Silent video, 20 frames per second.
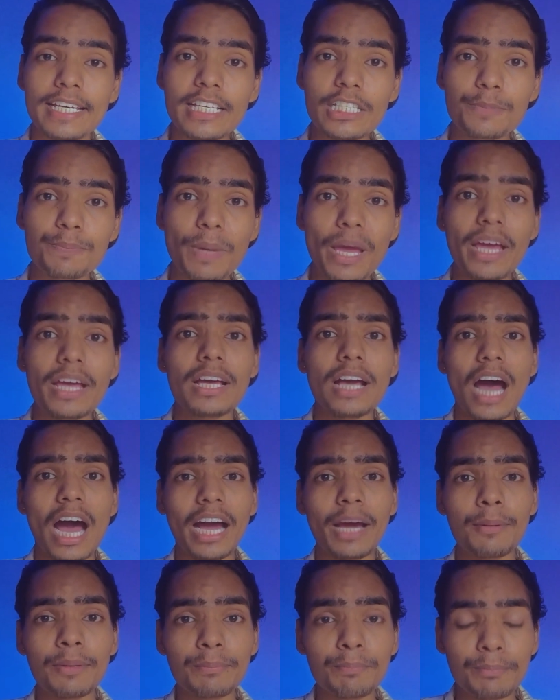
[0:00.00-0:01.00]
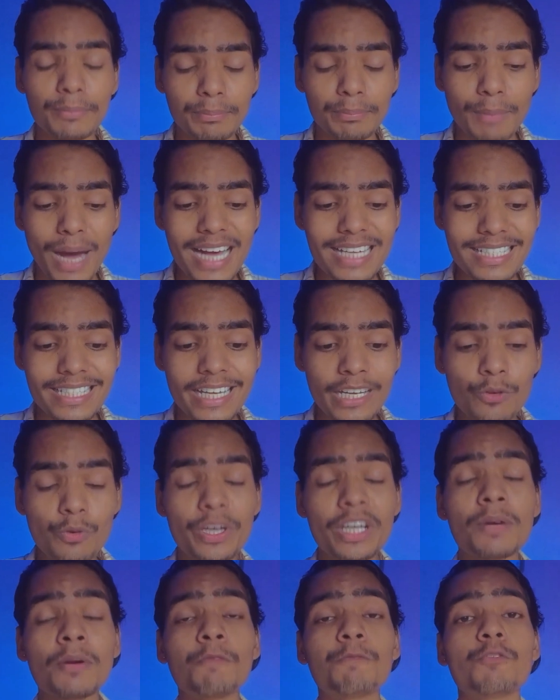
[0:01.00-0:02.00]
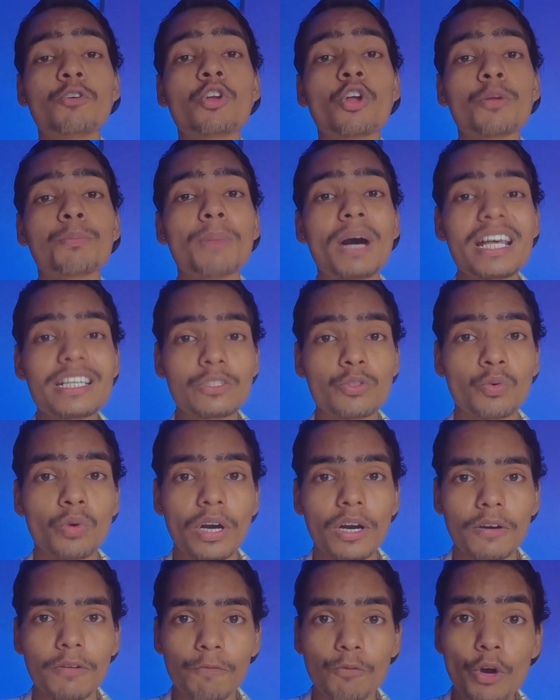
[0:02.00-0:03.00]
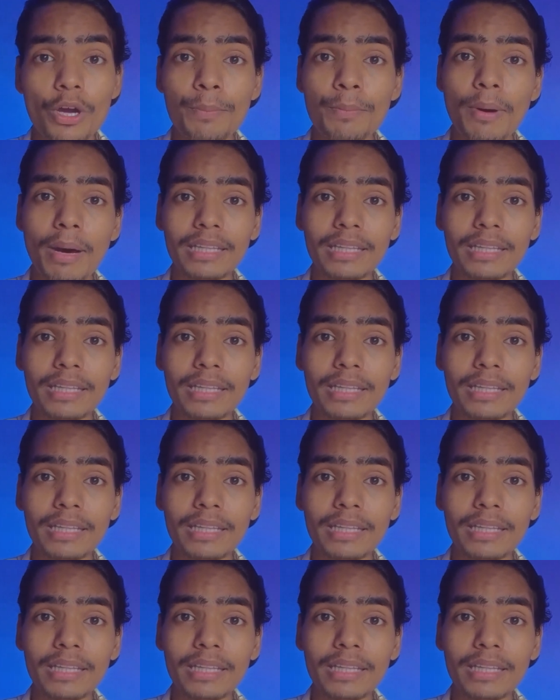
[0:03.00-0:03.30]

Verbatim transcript: इस पर अगर मार्क्स देने हुए ना मैं फुल ऑन मार्क्स दूंगा वही मैं